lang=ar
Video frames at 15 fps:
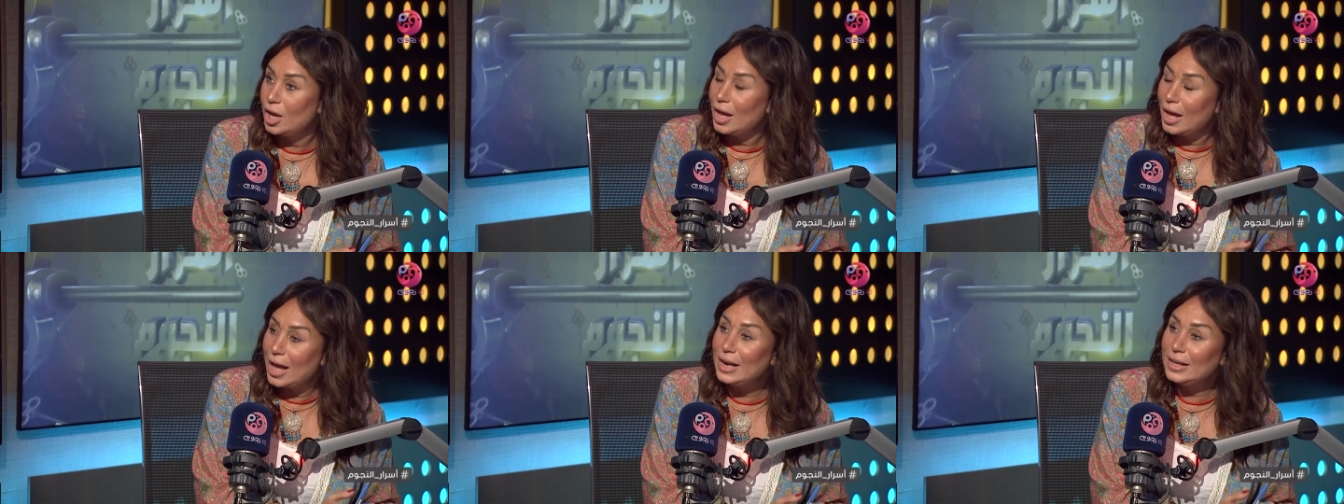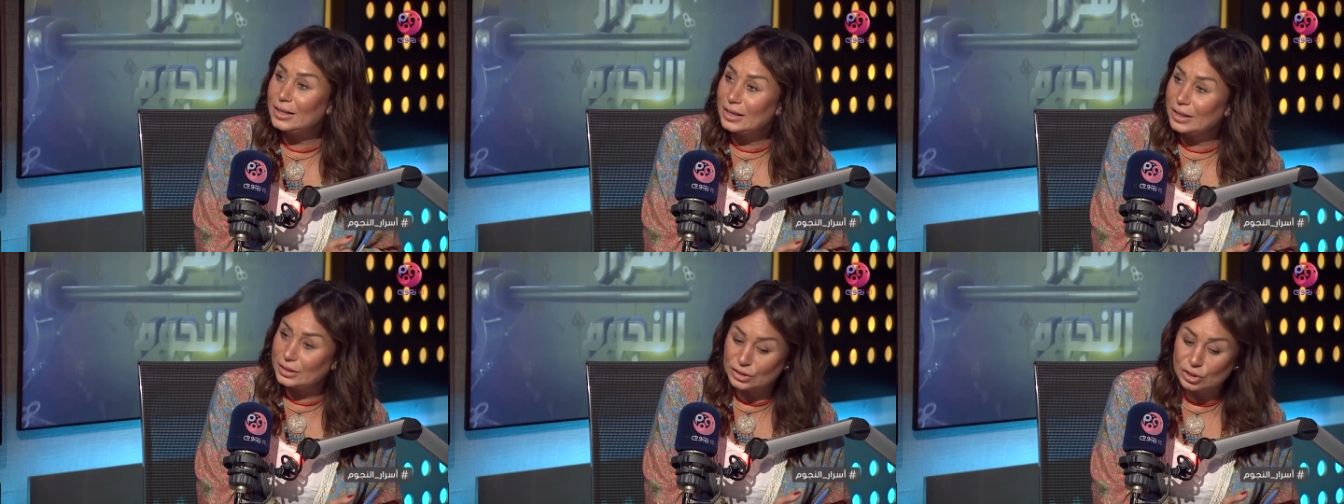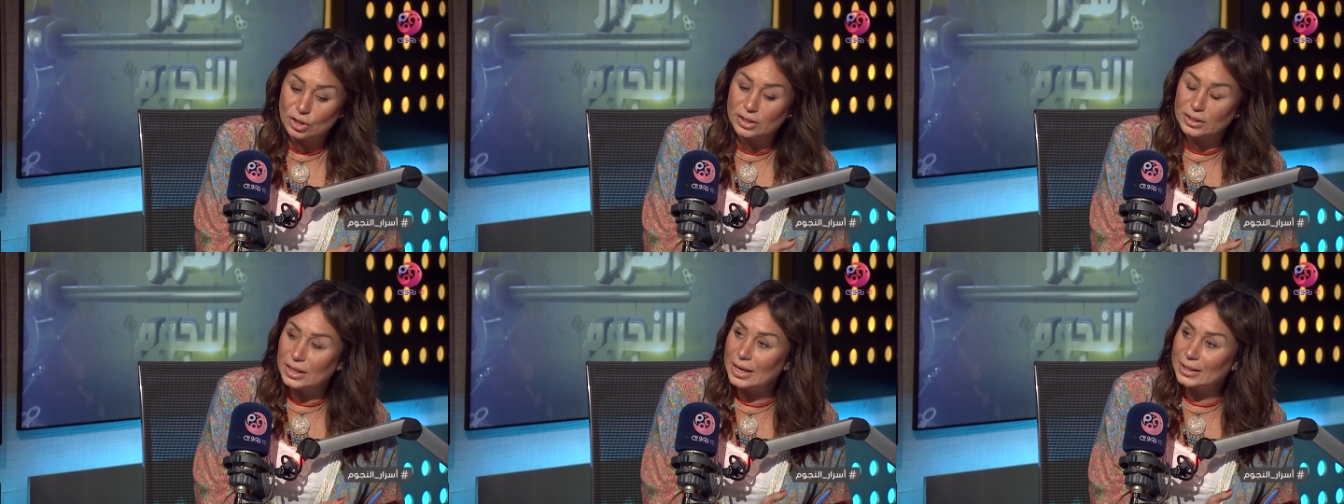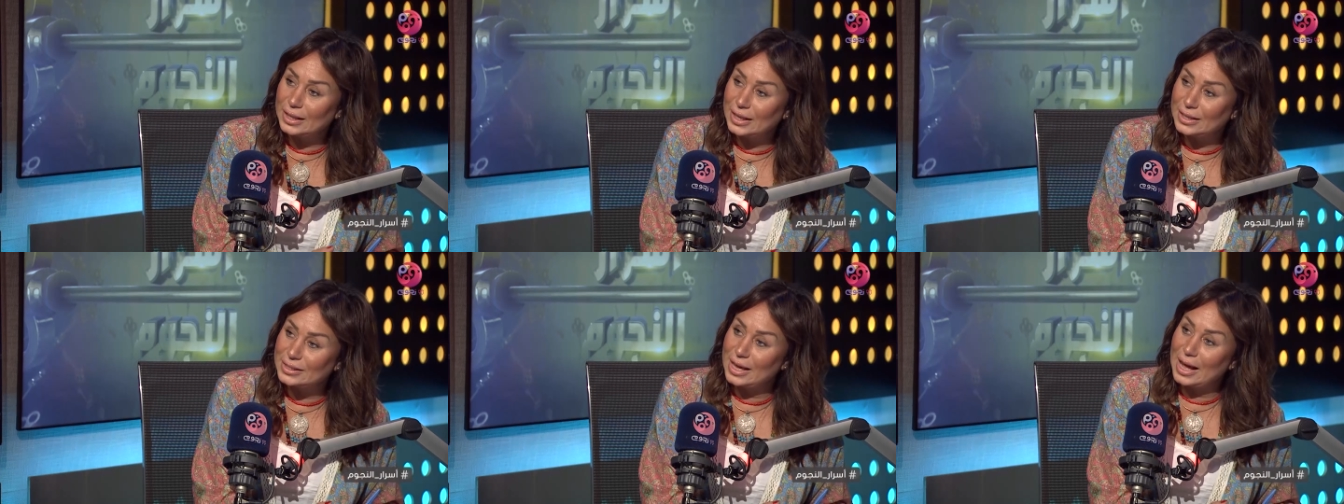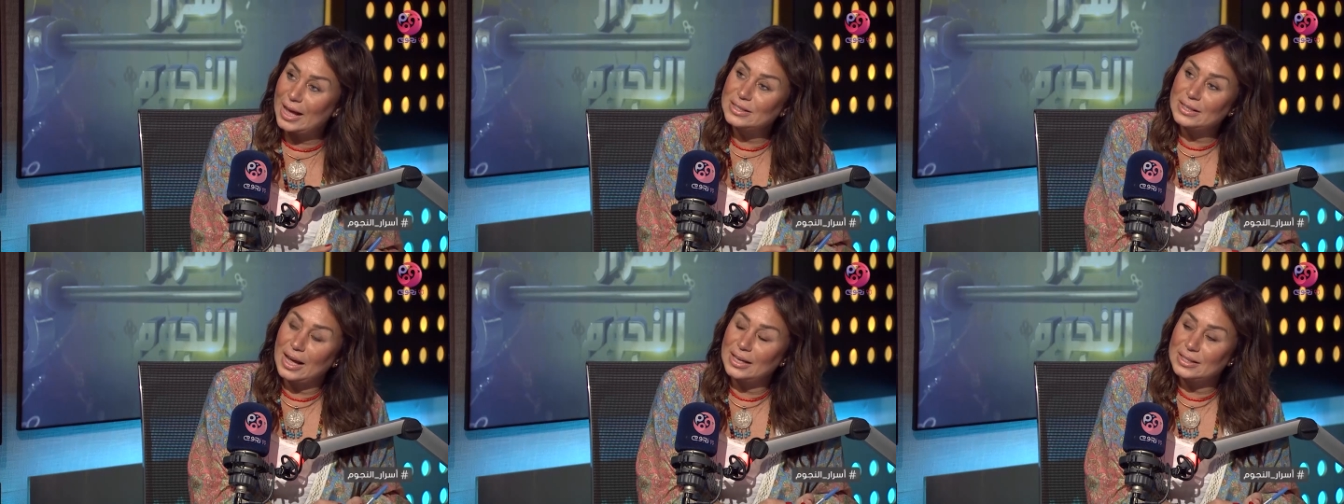هل الاختيار الثلاث اجزاء
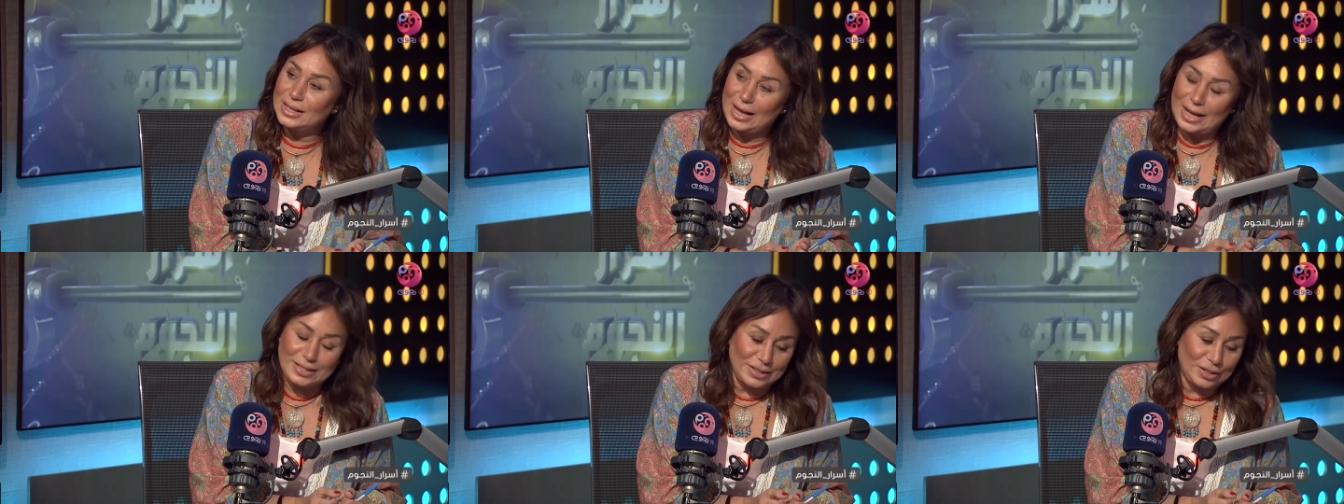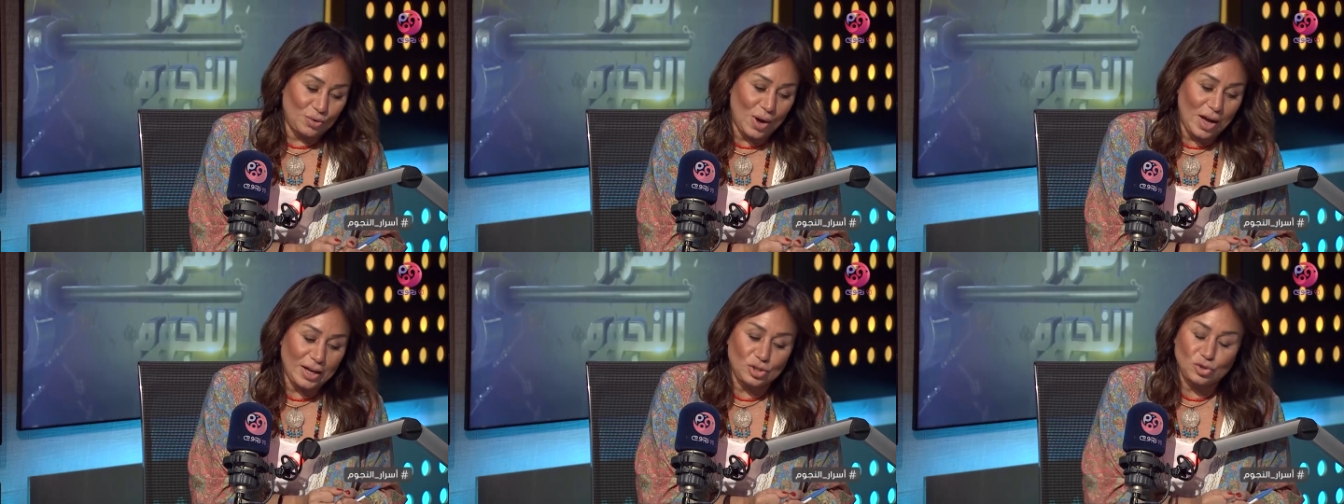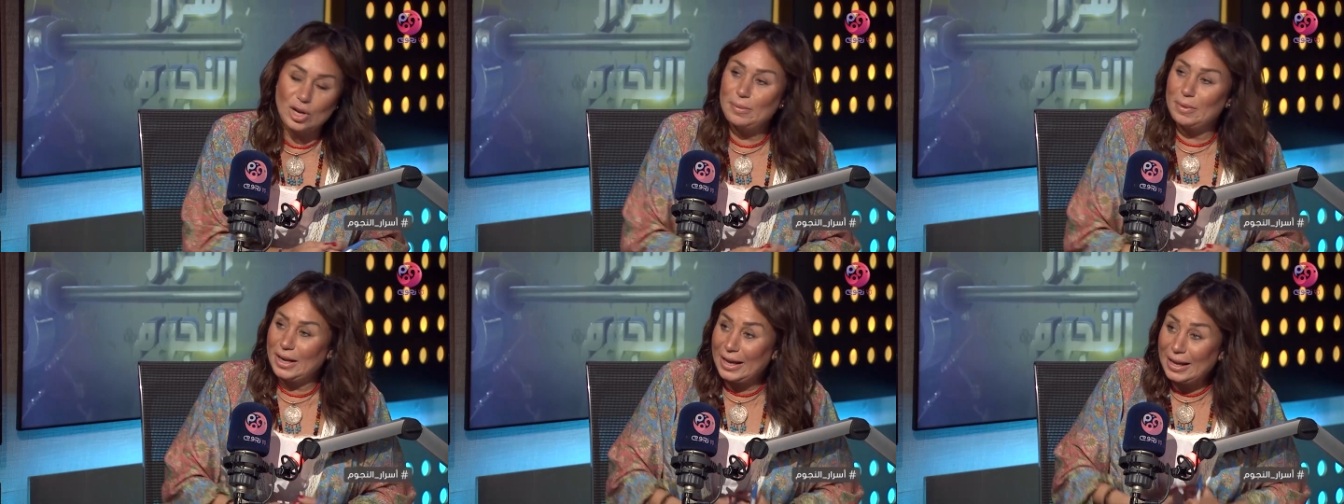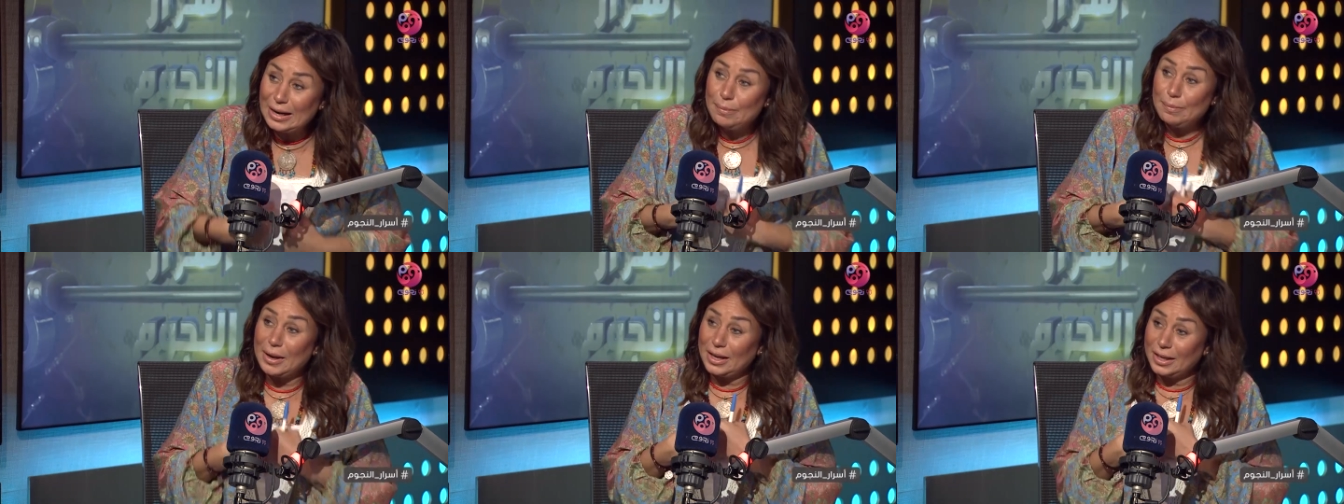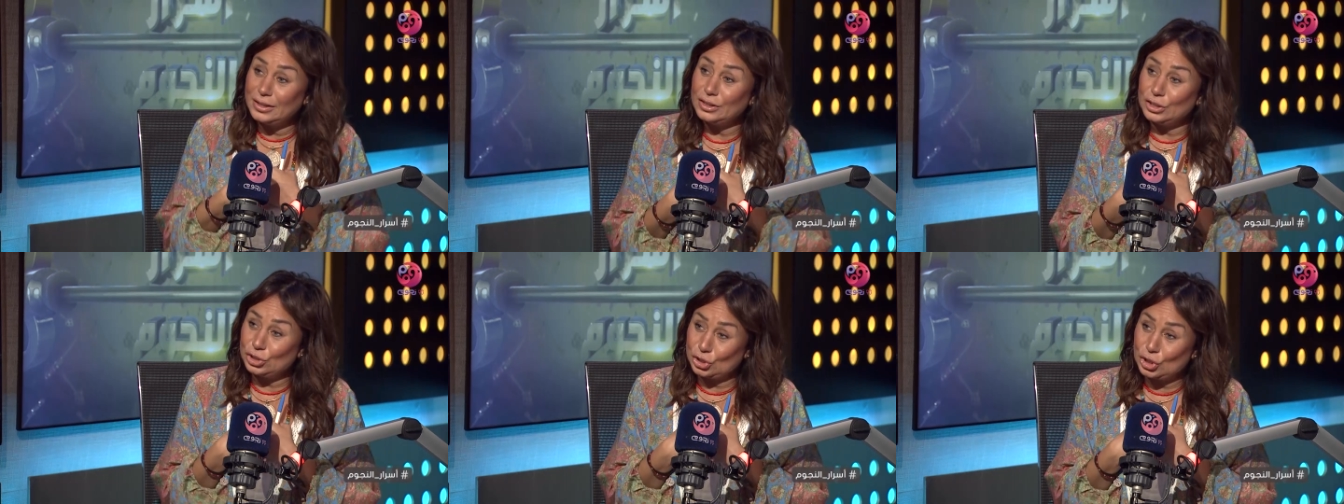حاسس حاسس حاس انه اخد شويه من حلمك
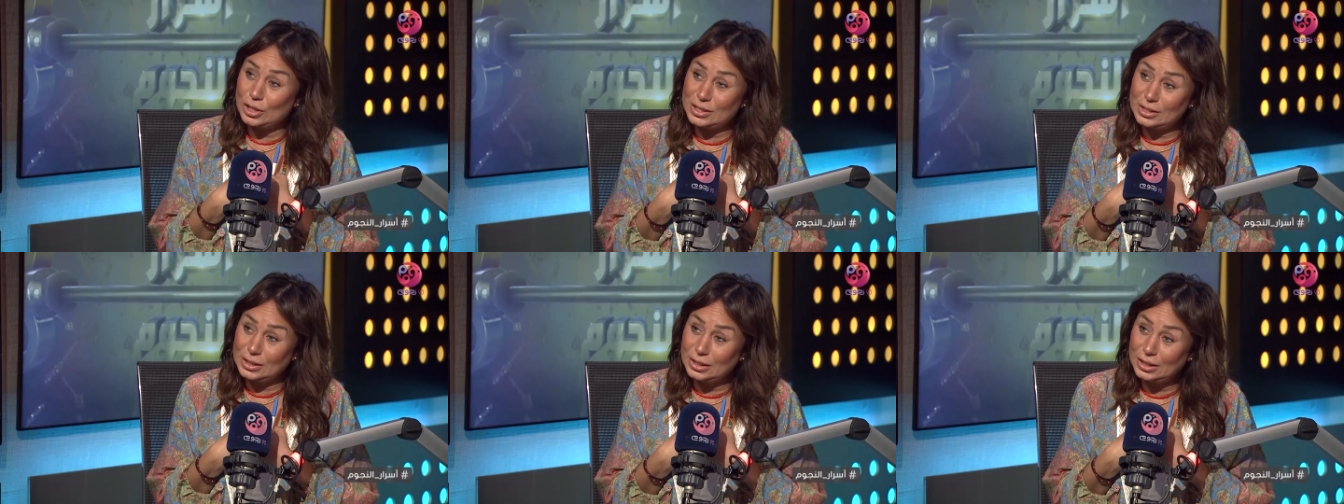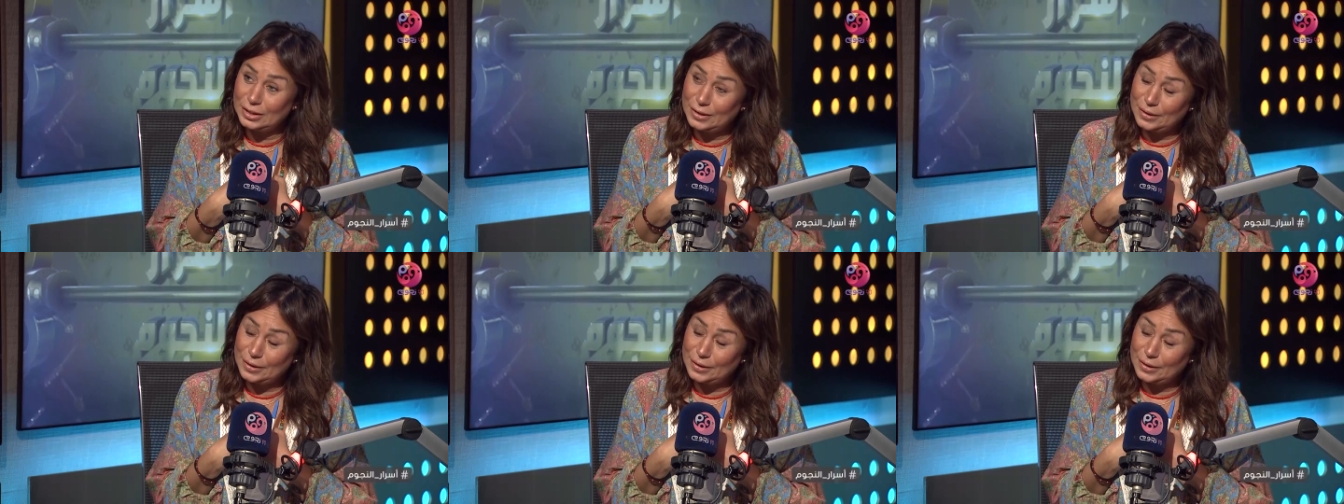انت الشخصي لا بس